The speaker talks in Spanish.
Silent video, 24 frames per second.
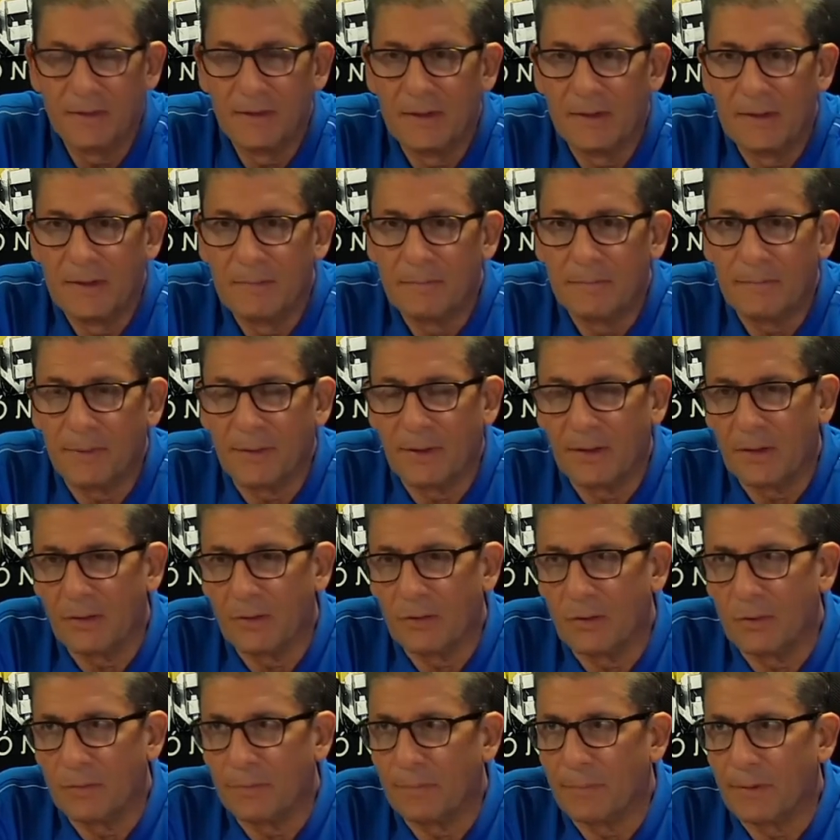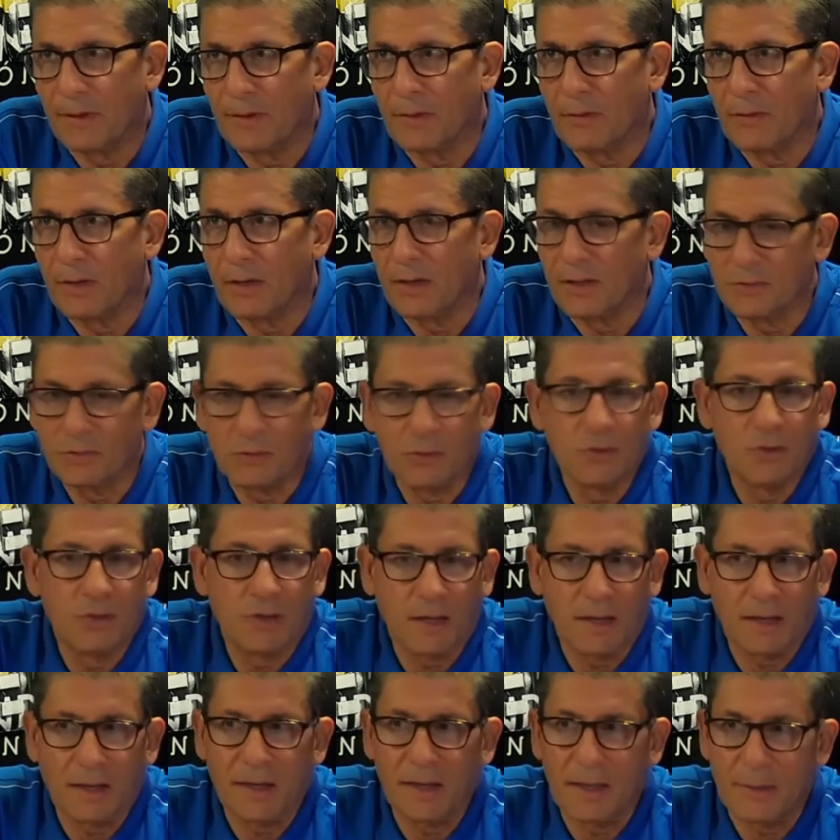pero, pero eso es lo que
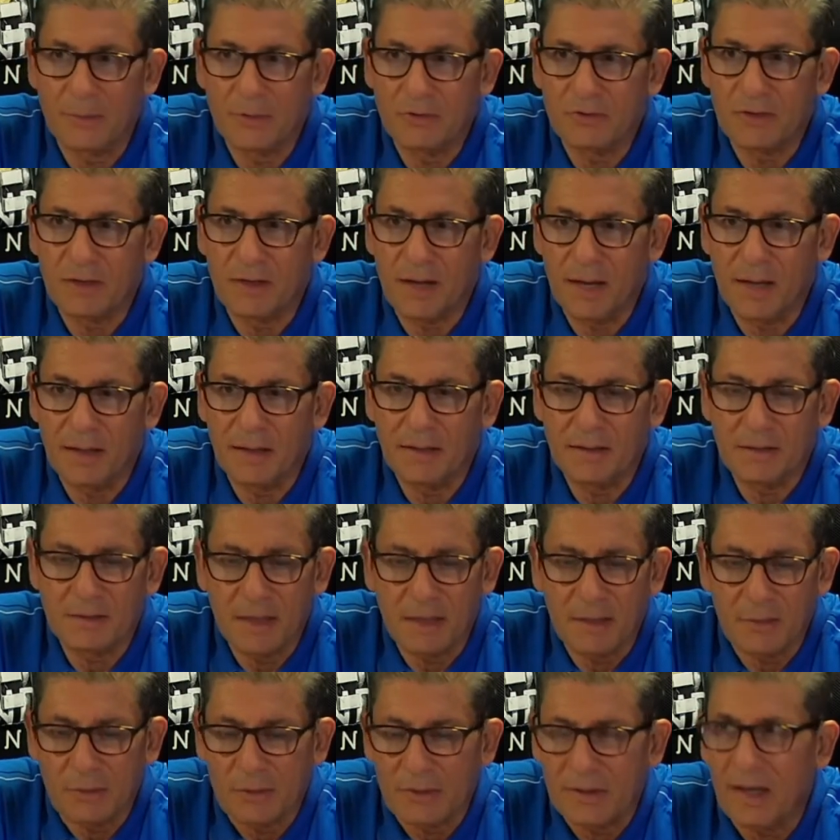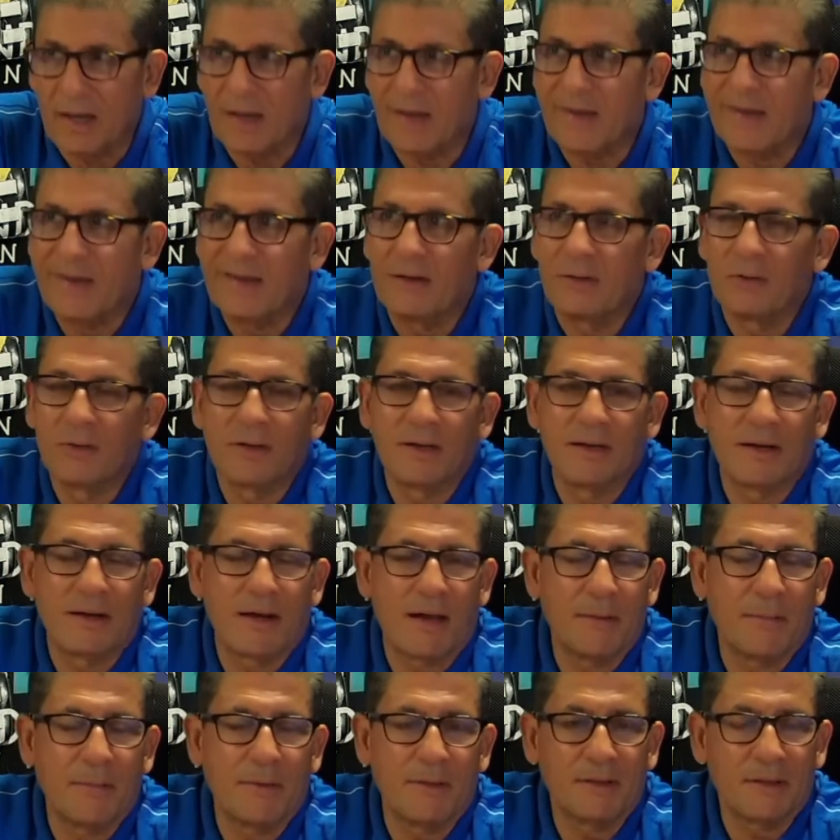queremos, que la gente se dé cuenta qué es lo que
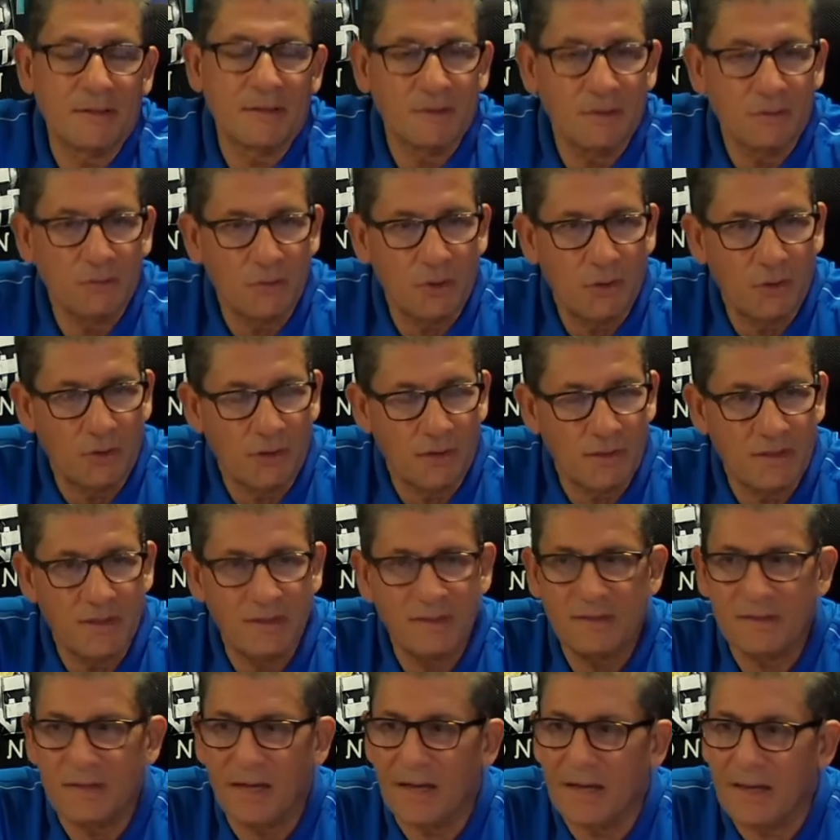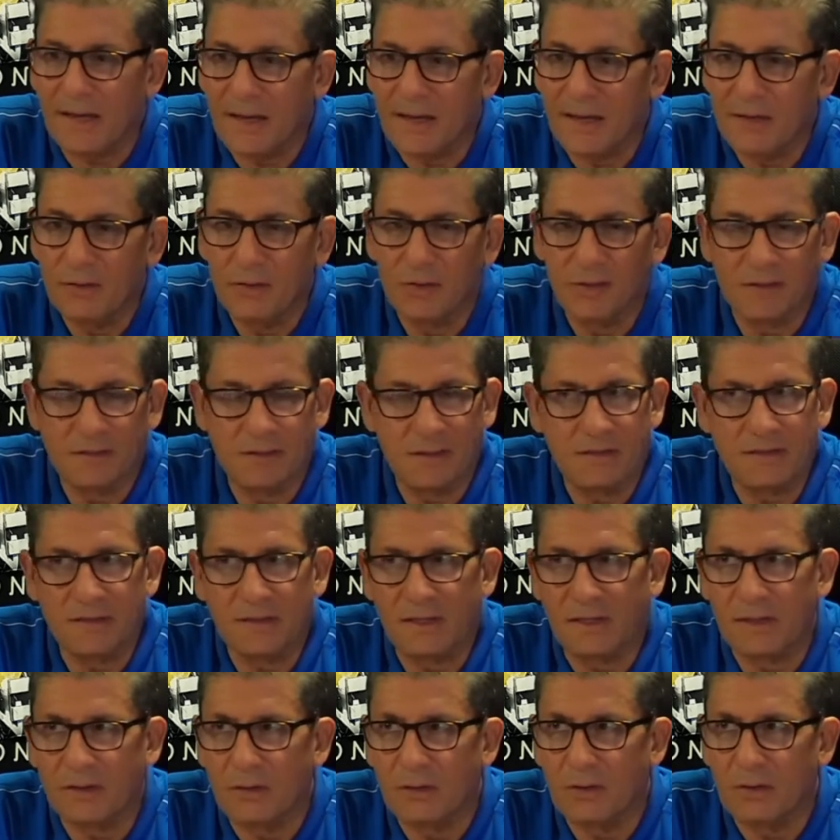realmente hace un congresista, qué es lo que se hace en el
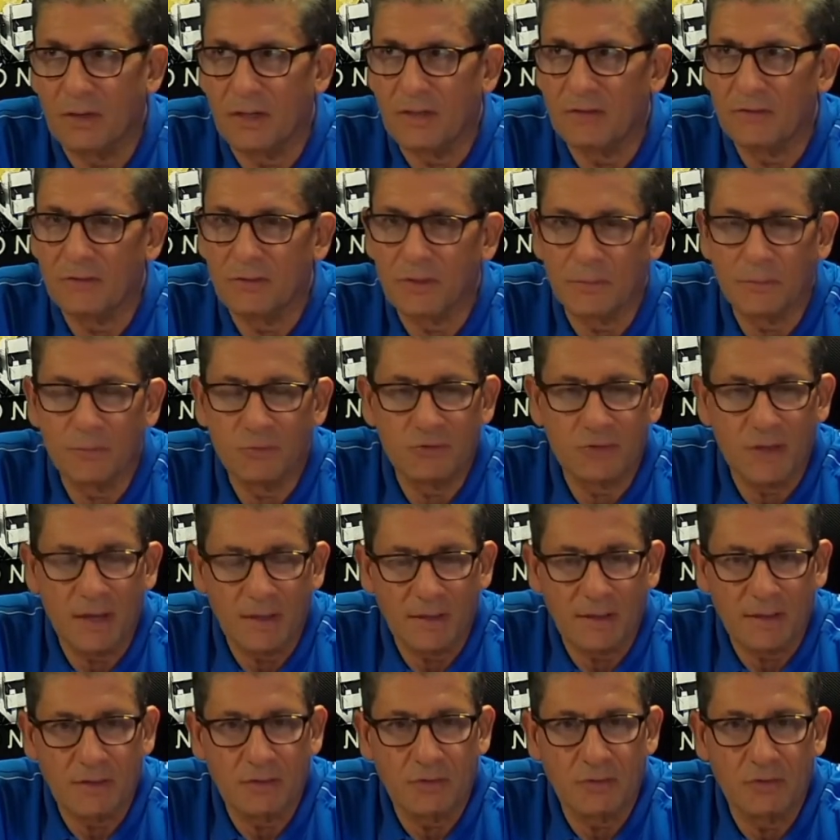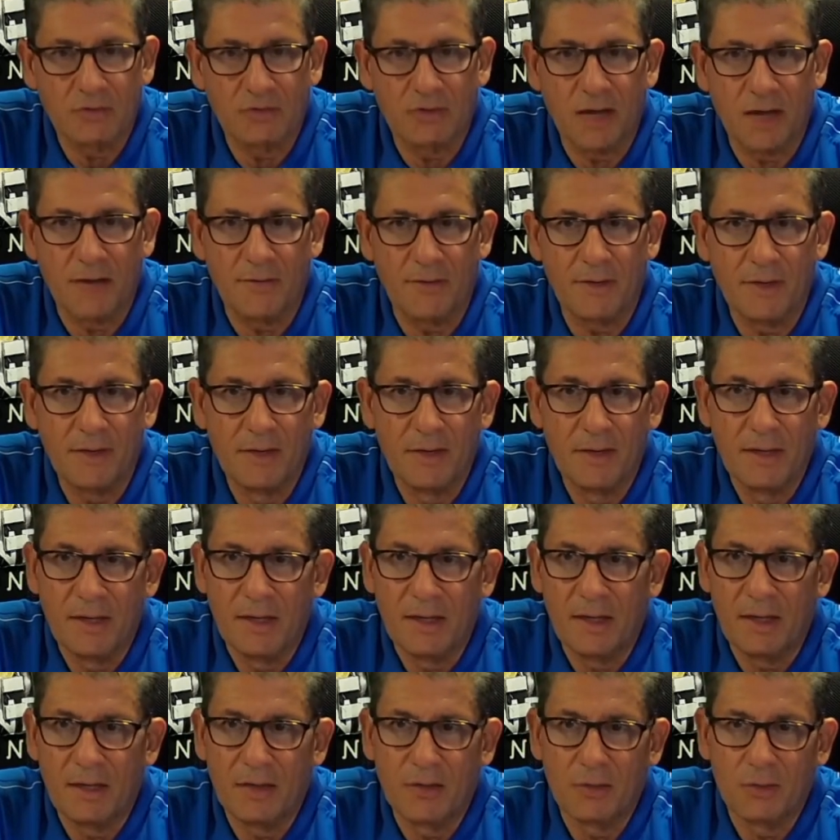Congreso, que mucha gente no lo sabe y lo
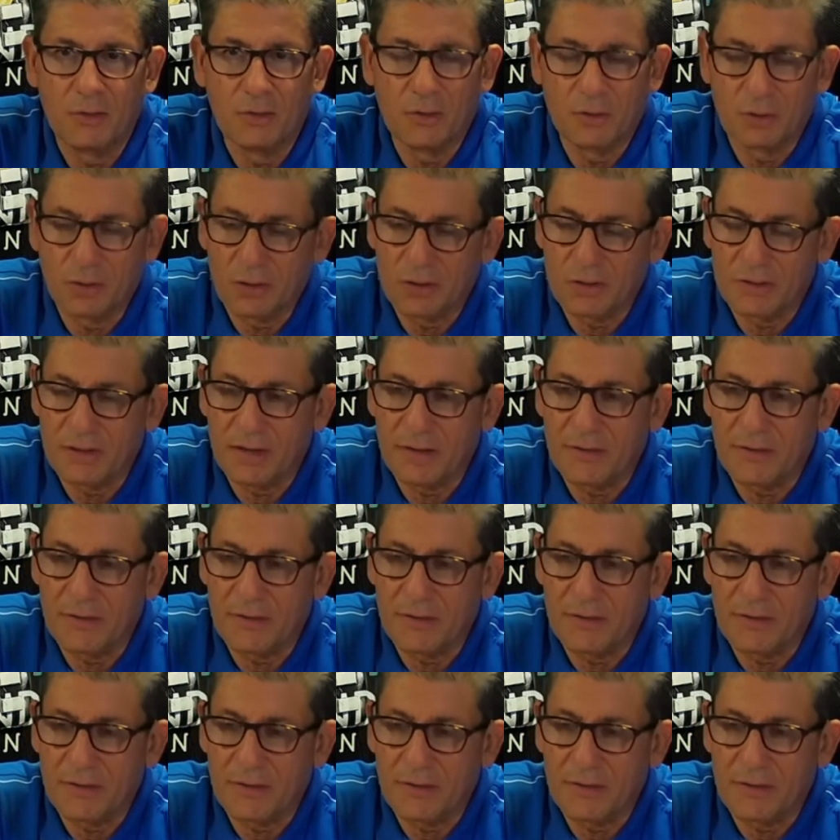único que saben